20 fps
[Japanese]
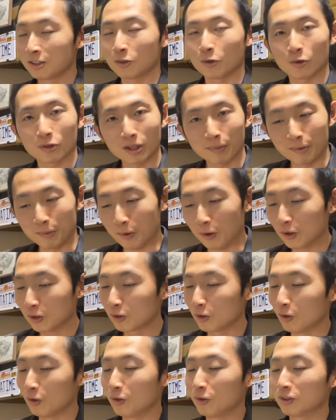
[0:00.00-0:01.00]
この度も
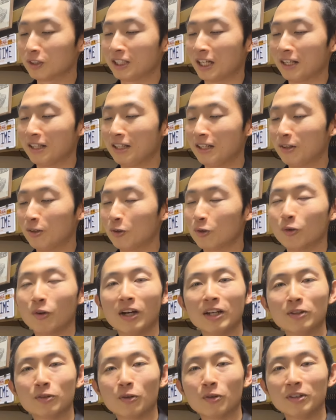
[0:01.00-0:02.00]
当チャンネルをご
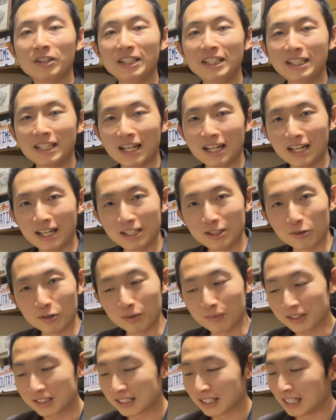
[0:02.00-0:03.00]
愛顧いただいており
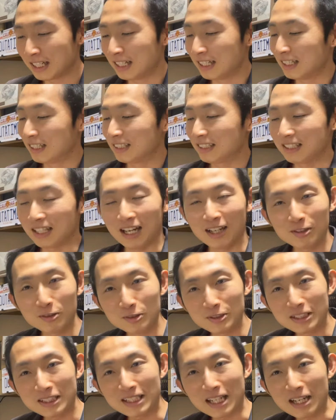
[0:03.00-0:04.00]
ます拓
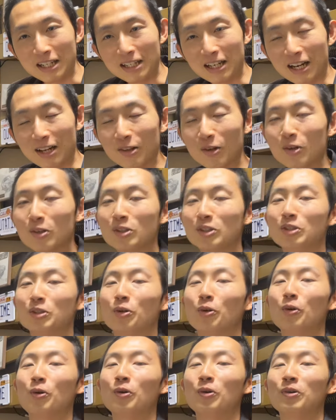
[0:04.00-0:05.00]
司さんからの情
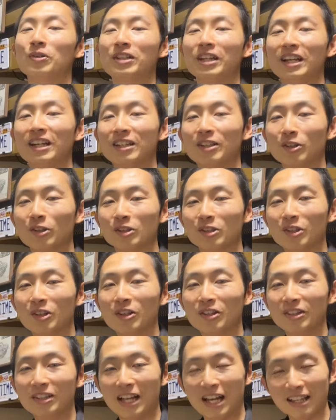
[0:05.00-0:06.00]
報提供
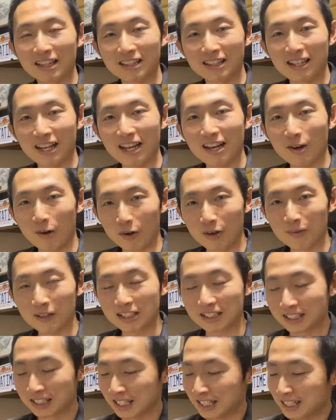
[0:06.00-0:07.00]
となっておりま
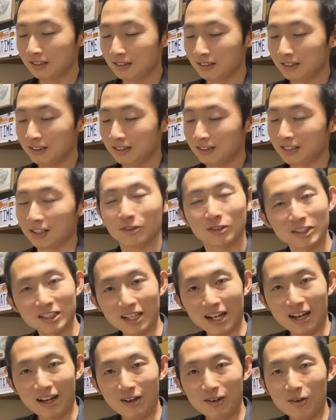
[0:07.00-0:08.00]
す田口
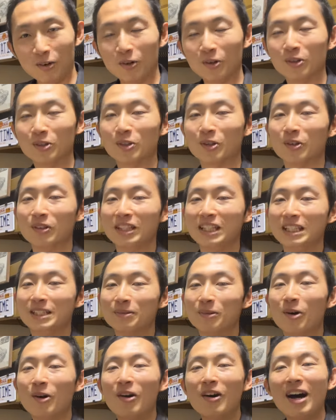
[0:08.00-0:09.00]
さん、本当にいつ
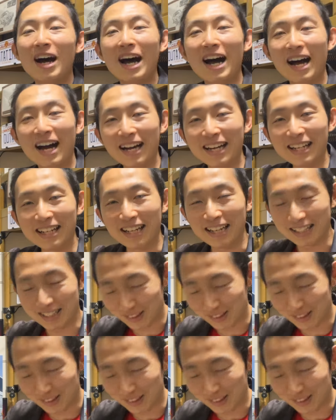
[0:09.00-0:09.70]
もありが